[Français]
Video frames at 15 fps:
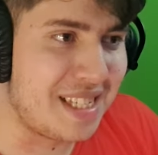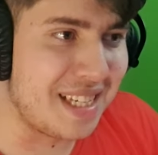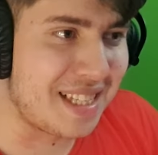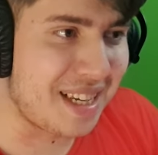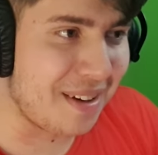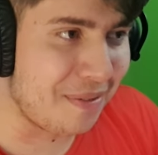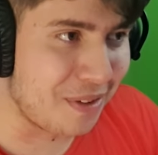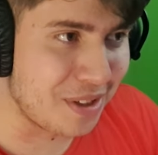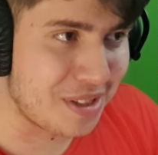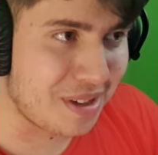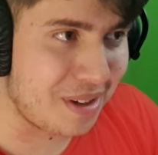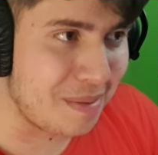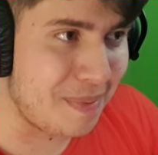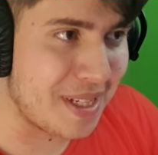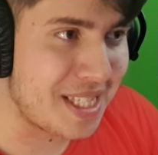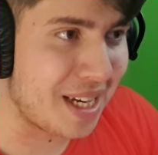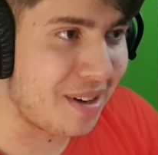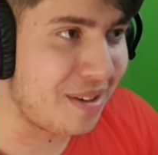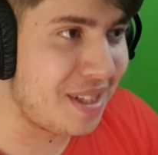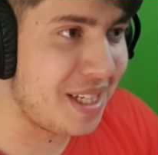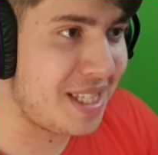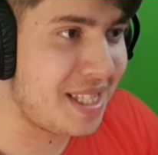C'est très frustrant de passer à
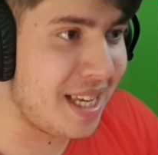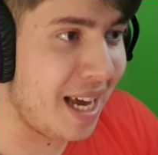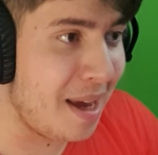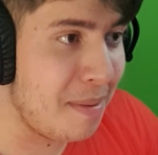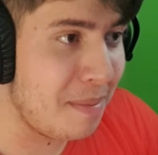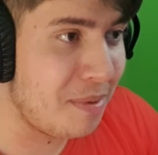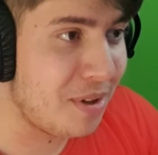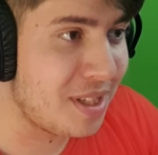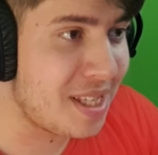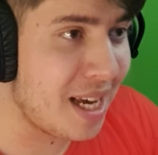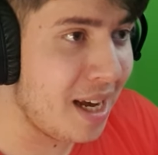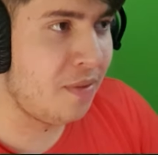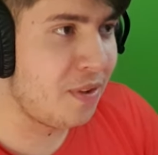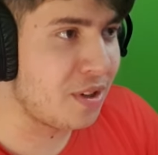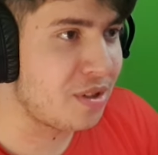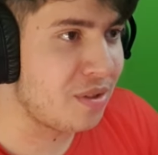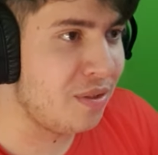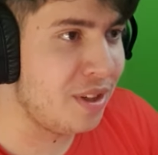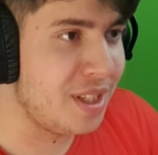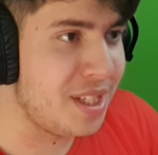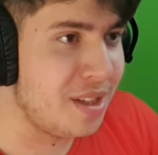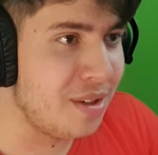côté de ça et même de ça. Il faut que je
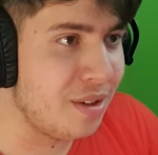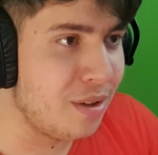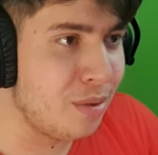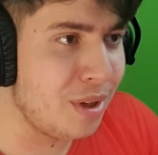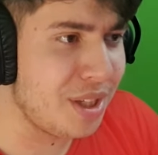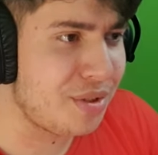trouve le dino. Où